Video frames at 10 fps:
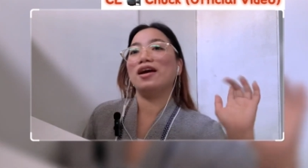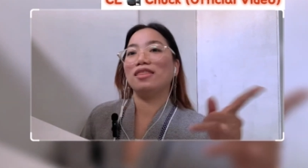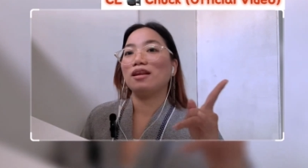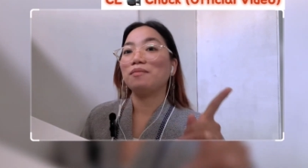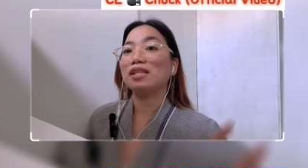
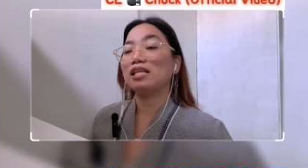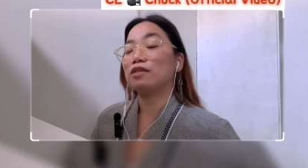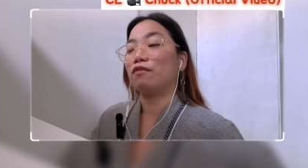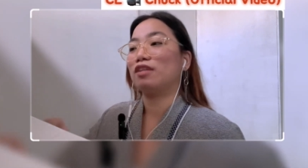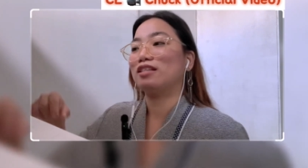3 minutes,
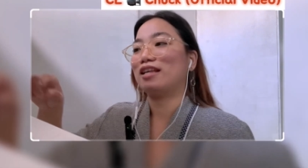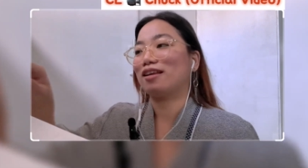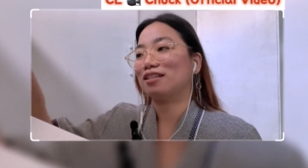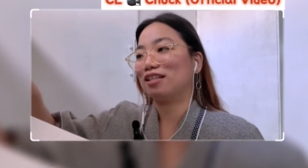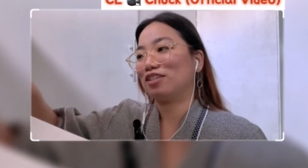15
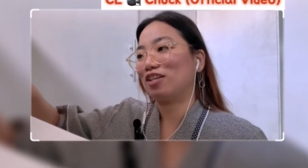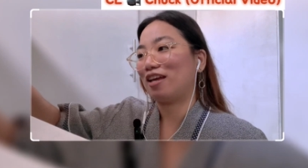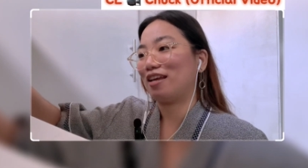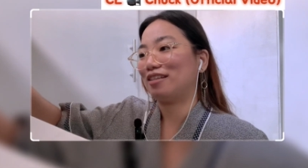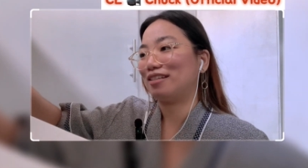seconds lang siya
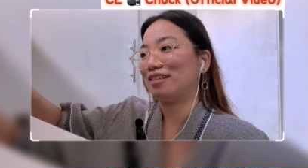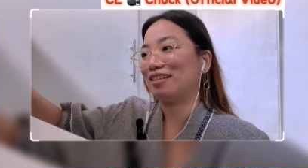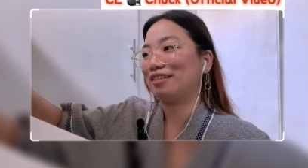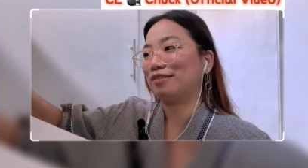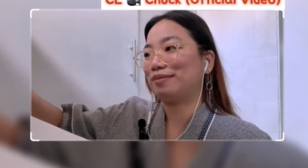guys.
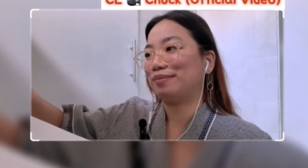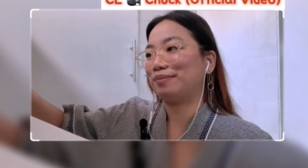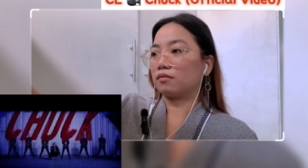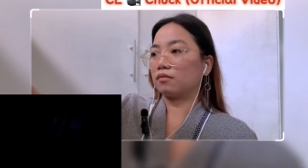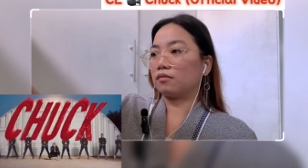
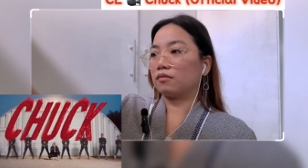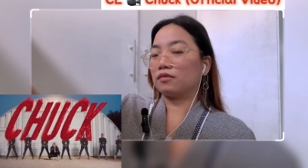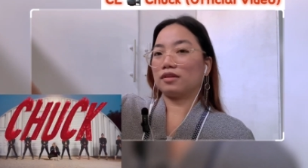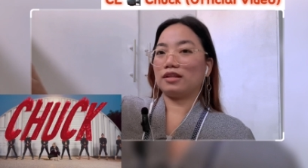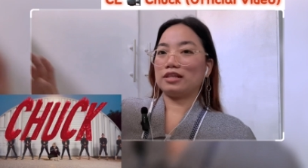
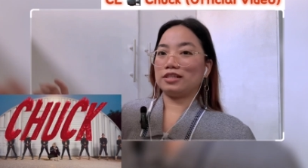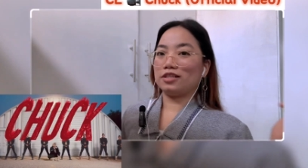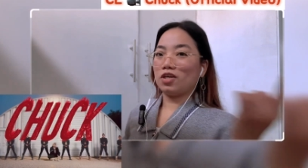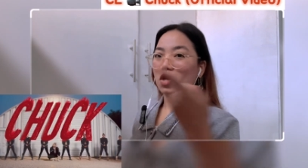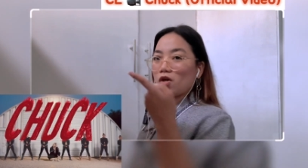let's
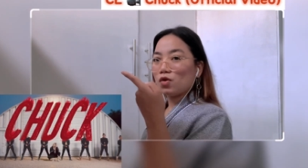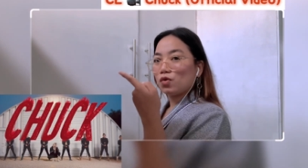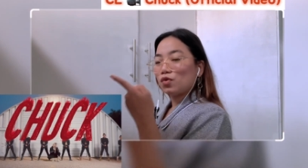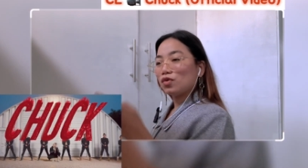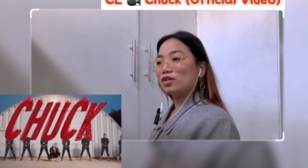go!
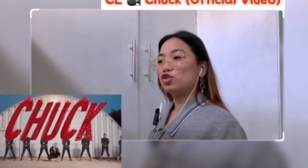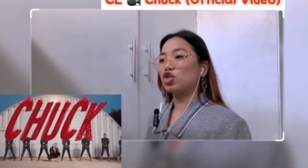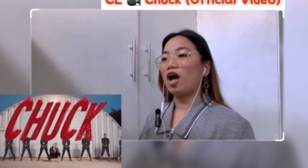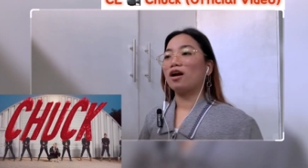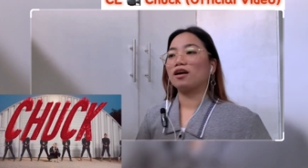
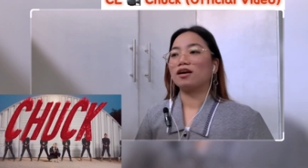Chalk!